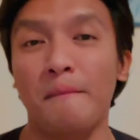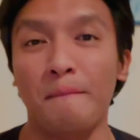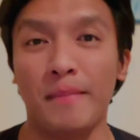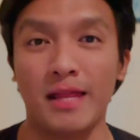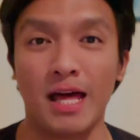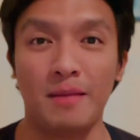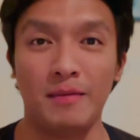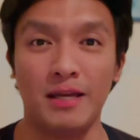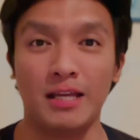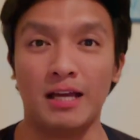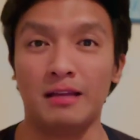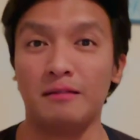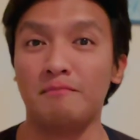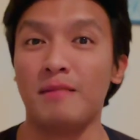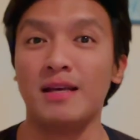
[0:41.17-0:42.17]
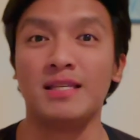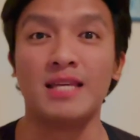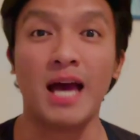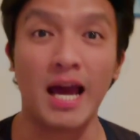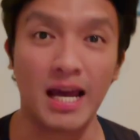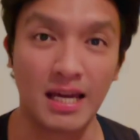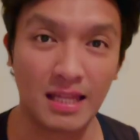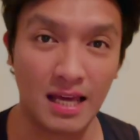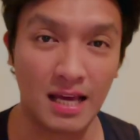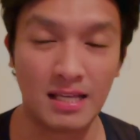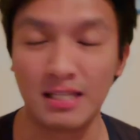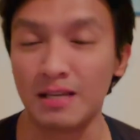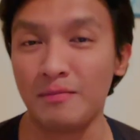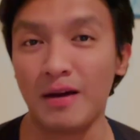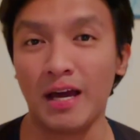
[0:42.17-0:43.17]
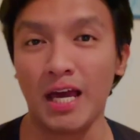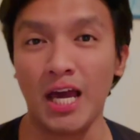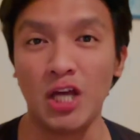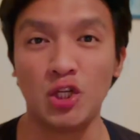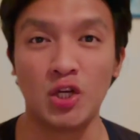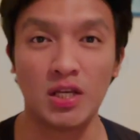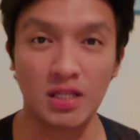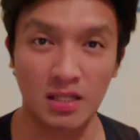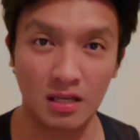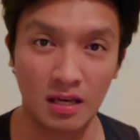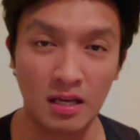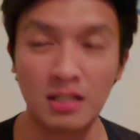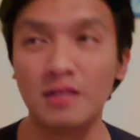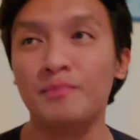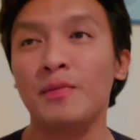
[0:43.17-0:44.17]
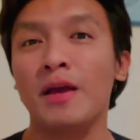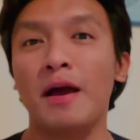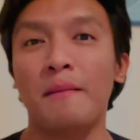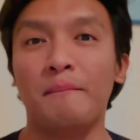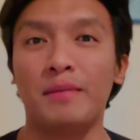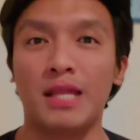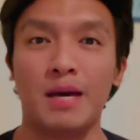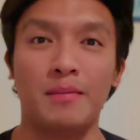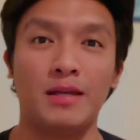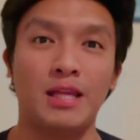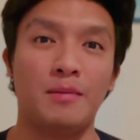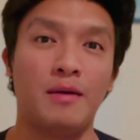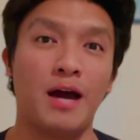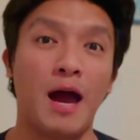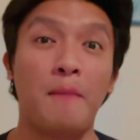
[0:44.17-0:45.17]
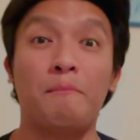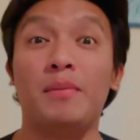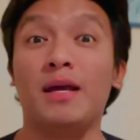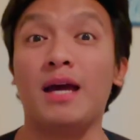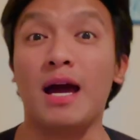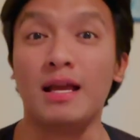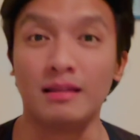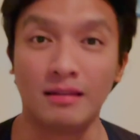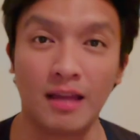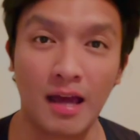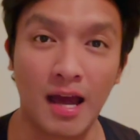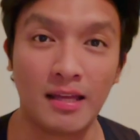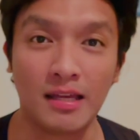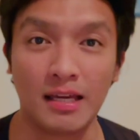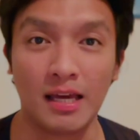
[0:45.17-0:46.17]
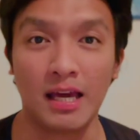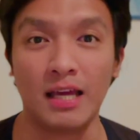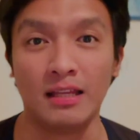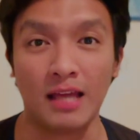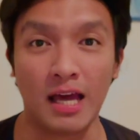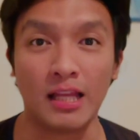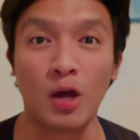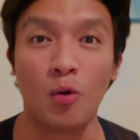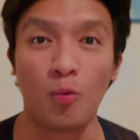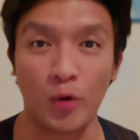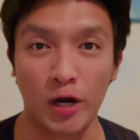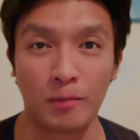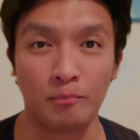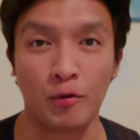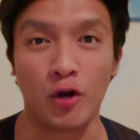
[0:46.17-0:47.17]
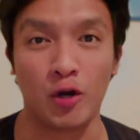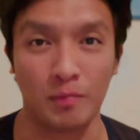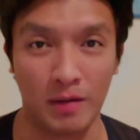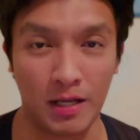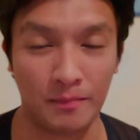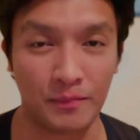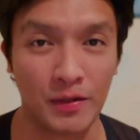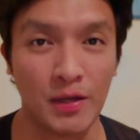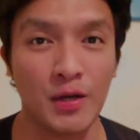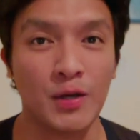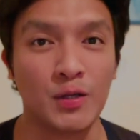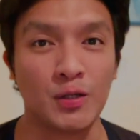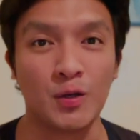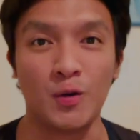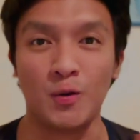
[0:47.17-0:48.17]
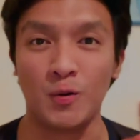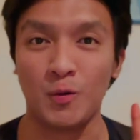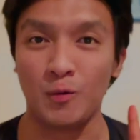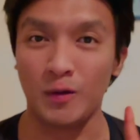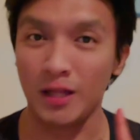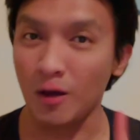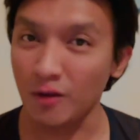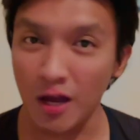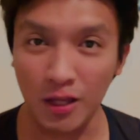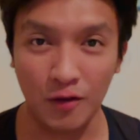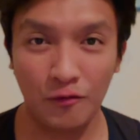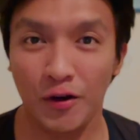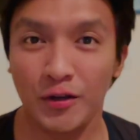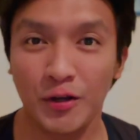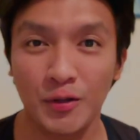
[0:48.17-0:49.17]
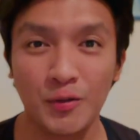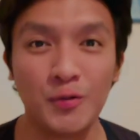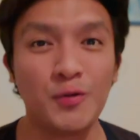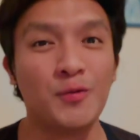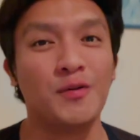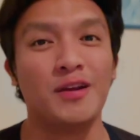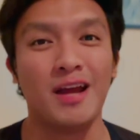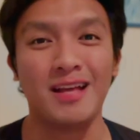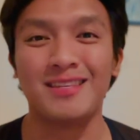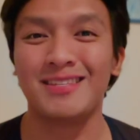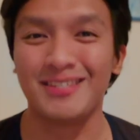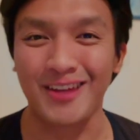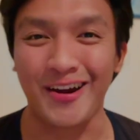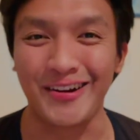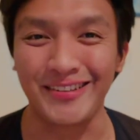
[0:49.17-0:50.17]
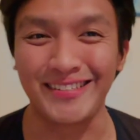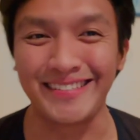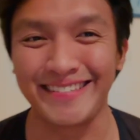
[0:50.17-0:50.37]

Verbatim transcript: marami na nag-mass hiring sa mga agencies, marami na mga aplikante ang naghihintay ng work permit. So, without any further ado, let's start.